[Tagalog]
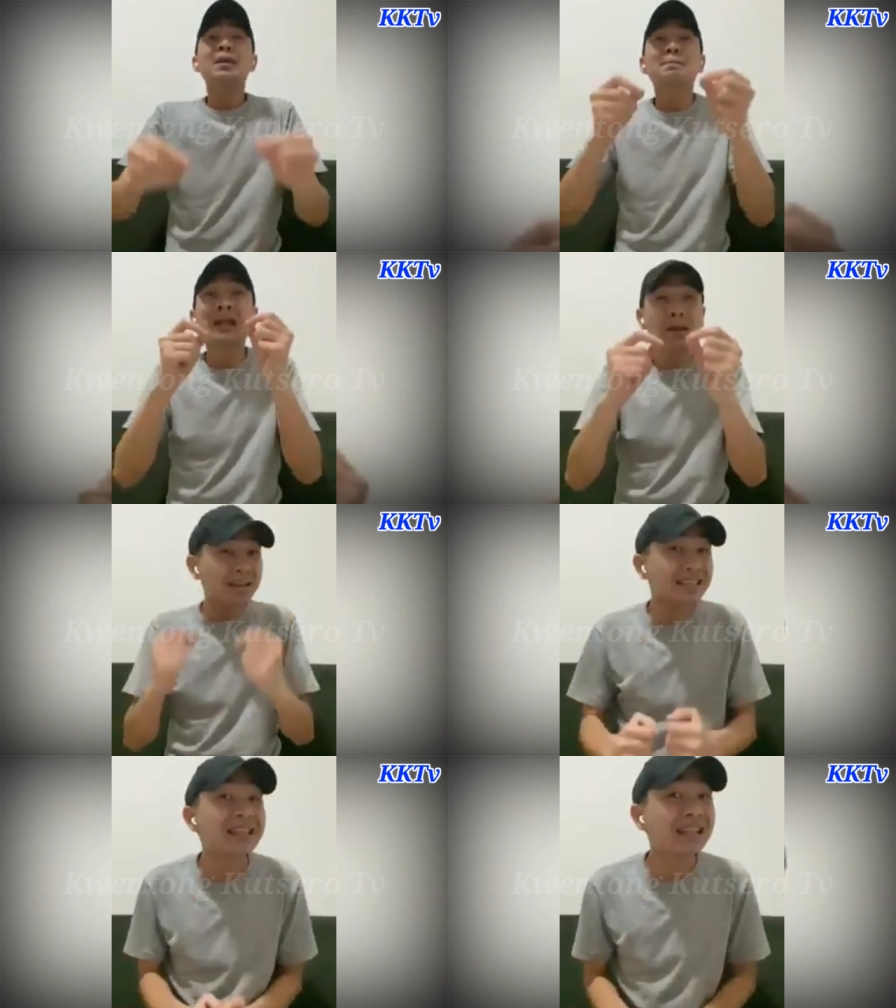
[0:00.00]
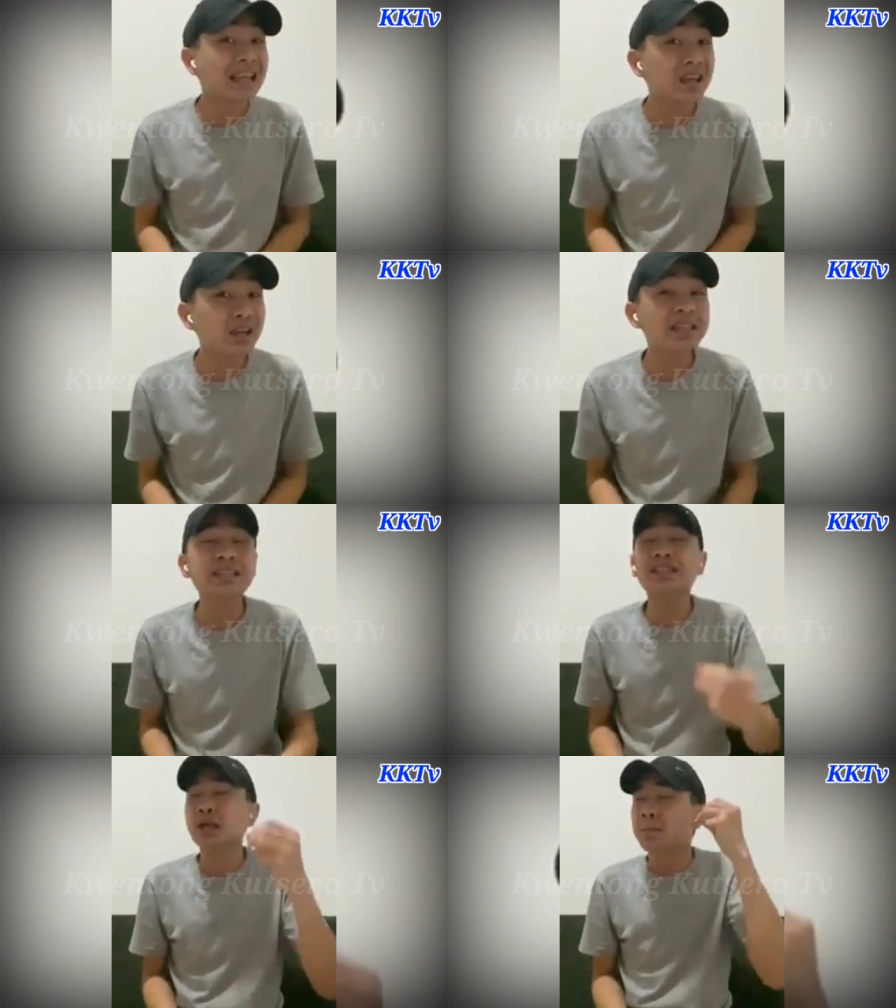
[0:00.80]
Palabas lang nila yun is
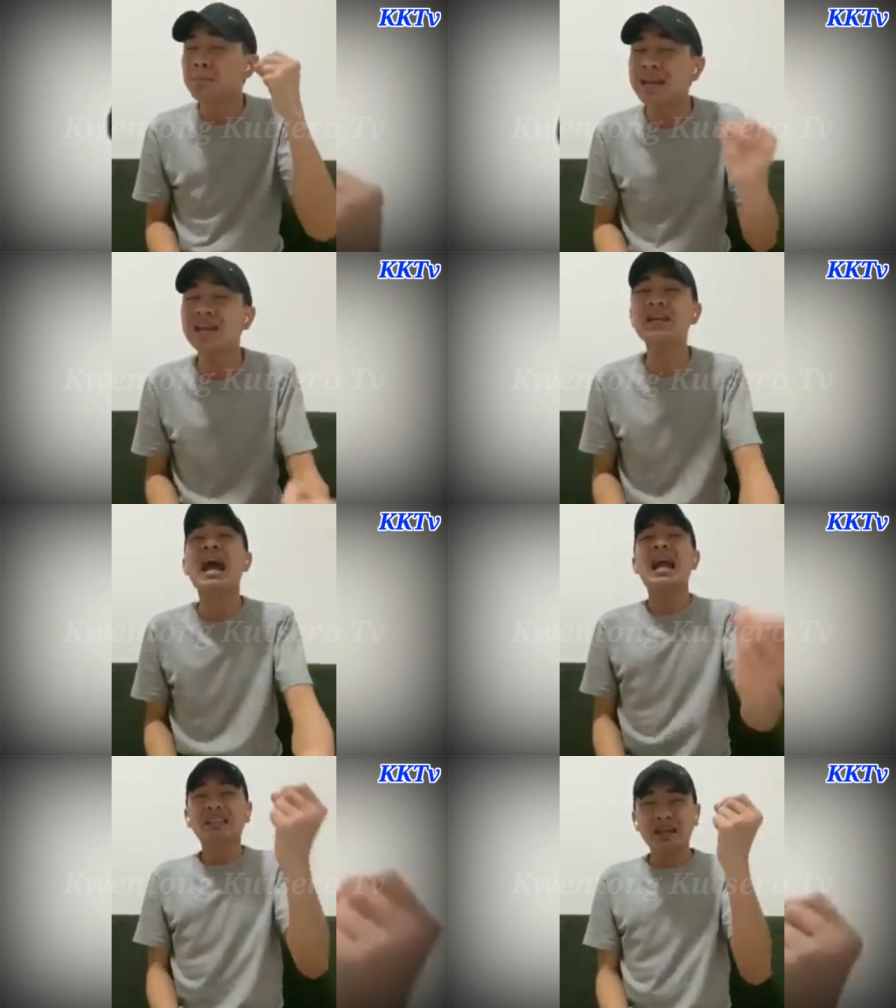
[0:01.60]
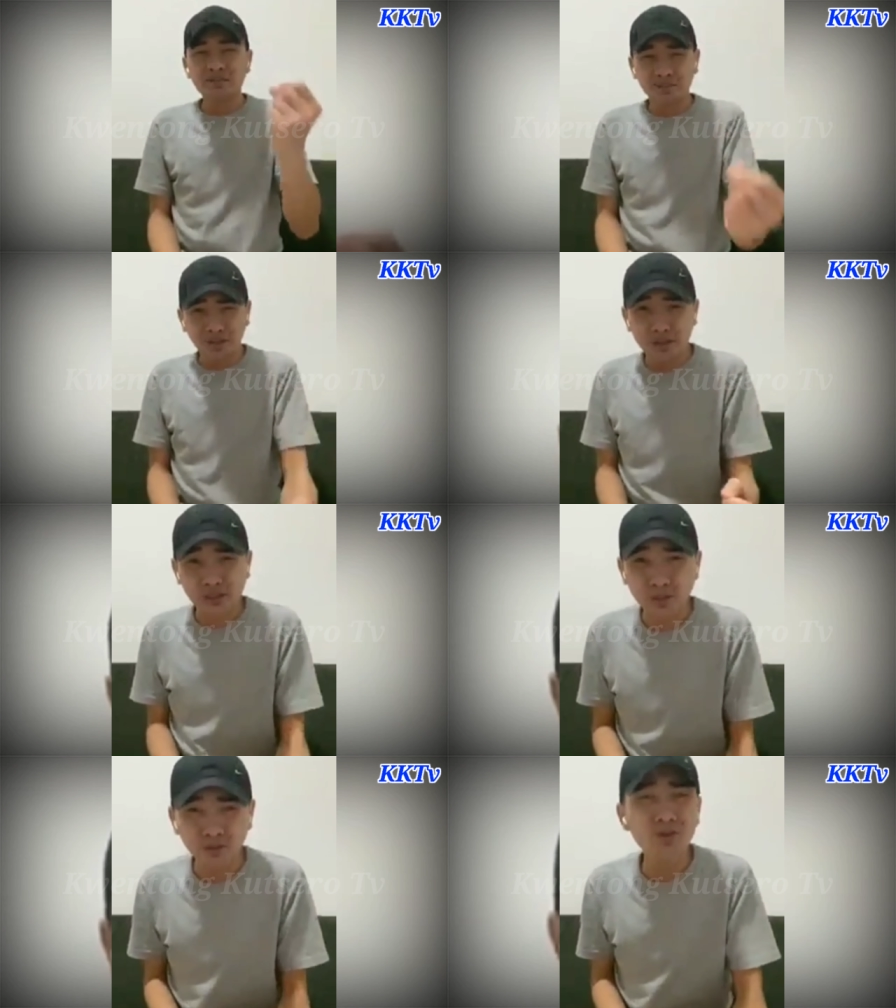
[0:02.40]
just a mere
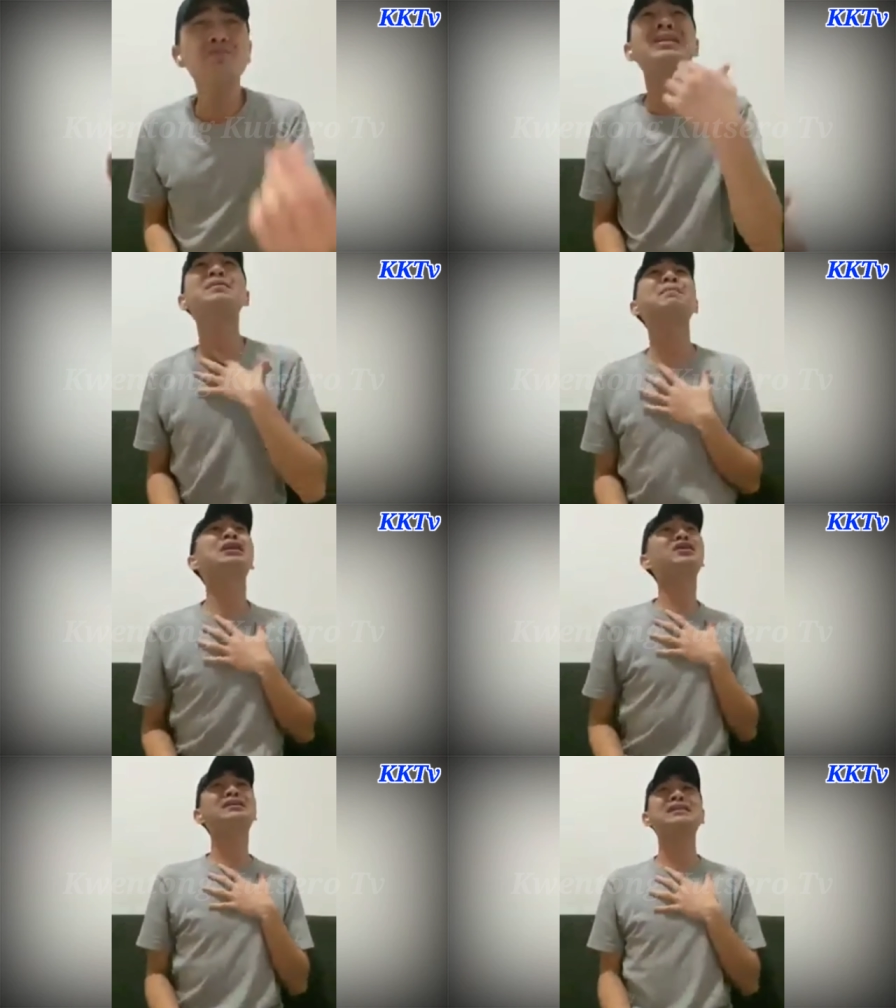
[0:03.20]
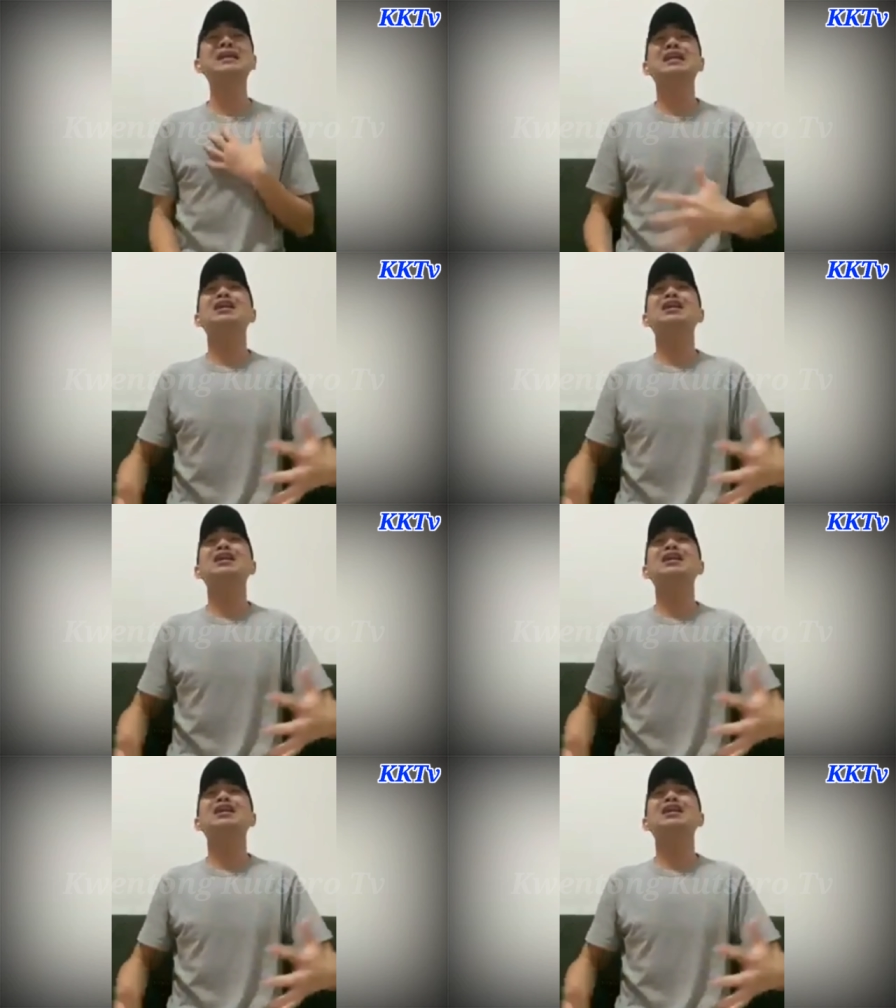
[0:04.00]
diversion. Kung mali pala yun sinyal,